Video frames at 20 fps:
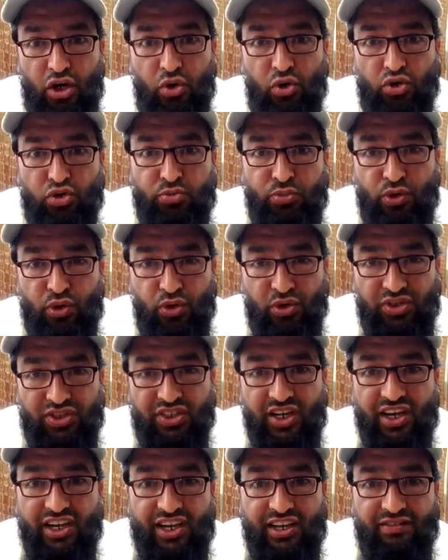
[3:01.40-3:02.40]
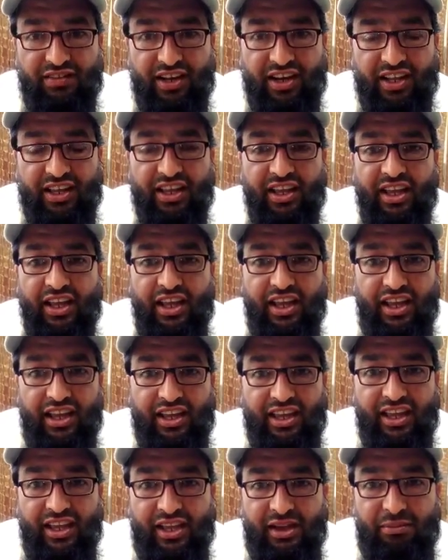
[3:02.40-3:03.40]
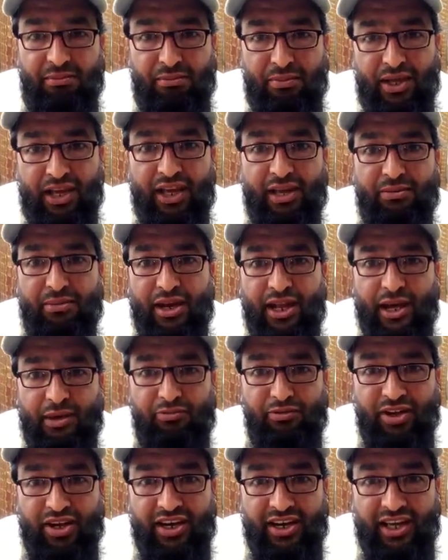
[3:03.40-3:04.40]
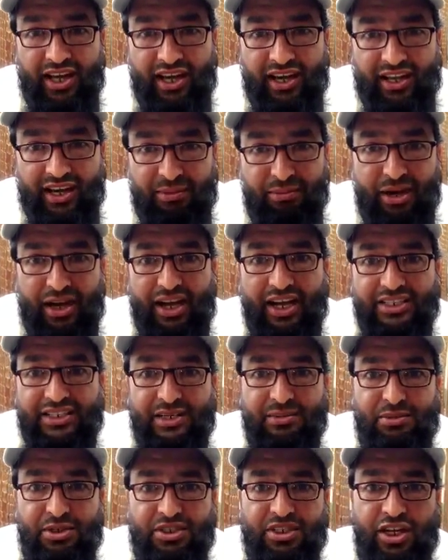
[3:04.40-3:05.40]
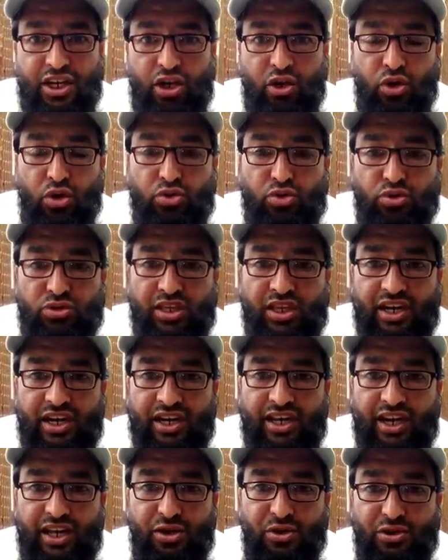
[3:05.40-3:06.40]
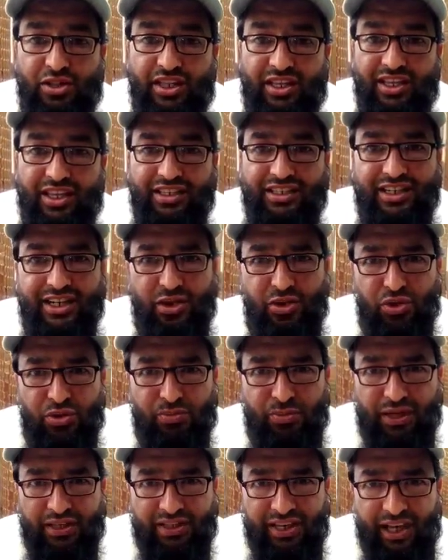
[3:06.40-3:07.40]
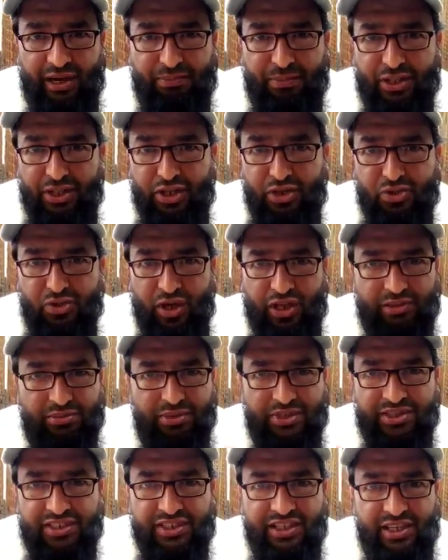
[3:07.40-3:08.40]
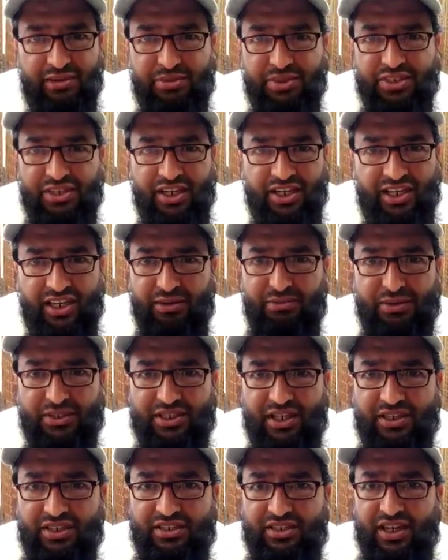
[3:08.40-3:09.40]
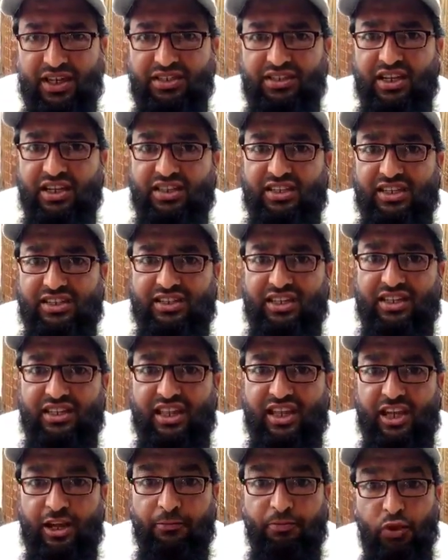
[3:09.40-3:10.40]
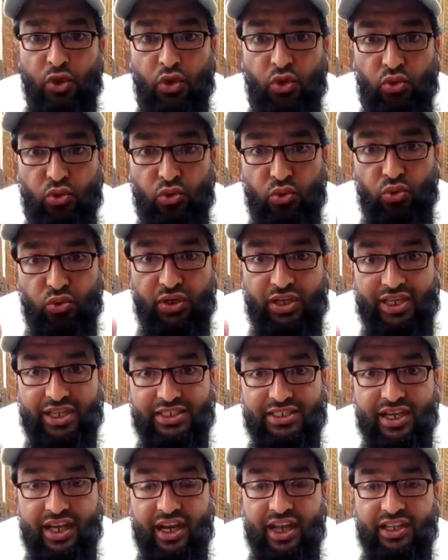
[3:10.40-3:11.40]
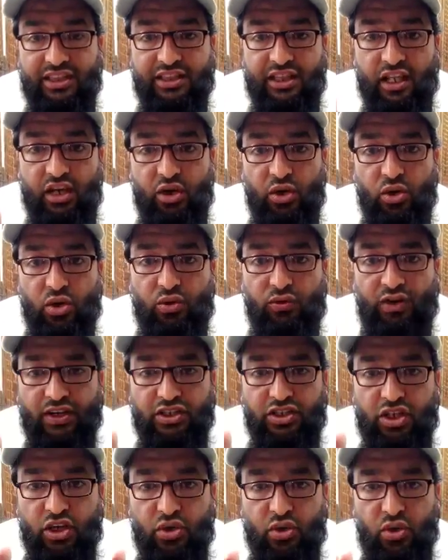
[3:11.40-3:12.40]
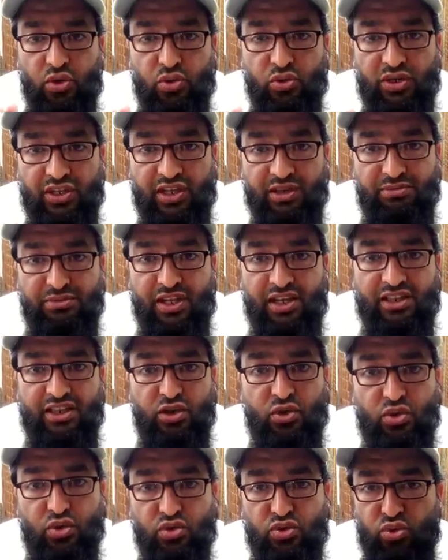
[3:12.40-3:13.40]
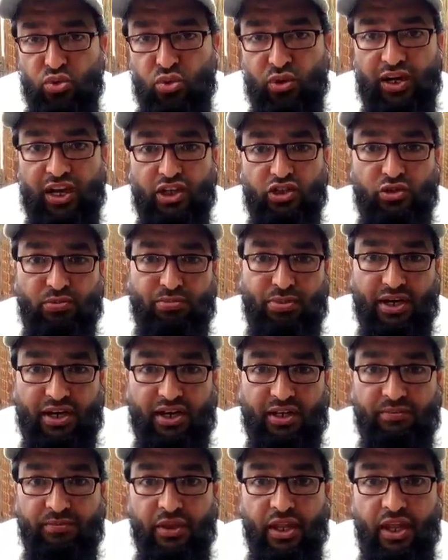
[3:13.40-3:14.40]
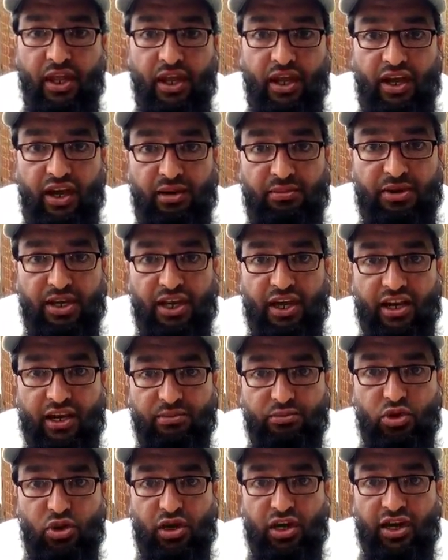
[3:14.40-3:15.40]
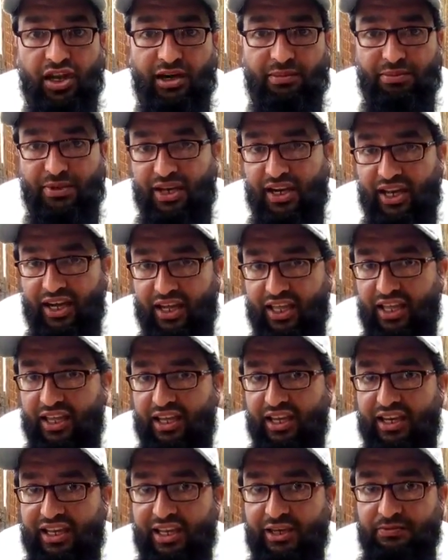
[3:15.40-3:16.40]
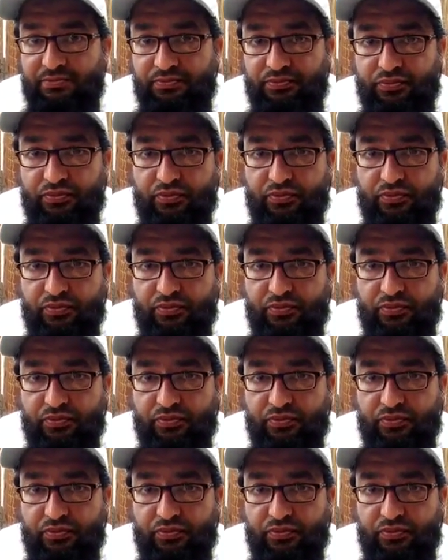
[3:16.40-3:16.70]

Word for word: अड़ोस पड़ोस जानने वाले हैं मेल मिलाप वाले नाल कमा काचा भी जो लोग तुसाने नाल होते हैं जो कोई हजार पंद्रह सौ आदमी जिंदगी भी जीने की इंसान इंसान जानता से जानता है उनके साथ तल्लुक वास्ते को और उनकी हमदर्दी को ज़रूर लाजम पकड़े हमने अलहमदुल्ला अपने इलाके के लिए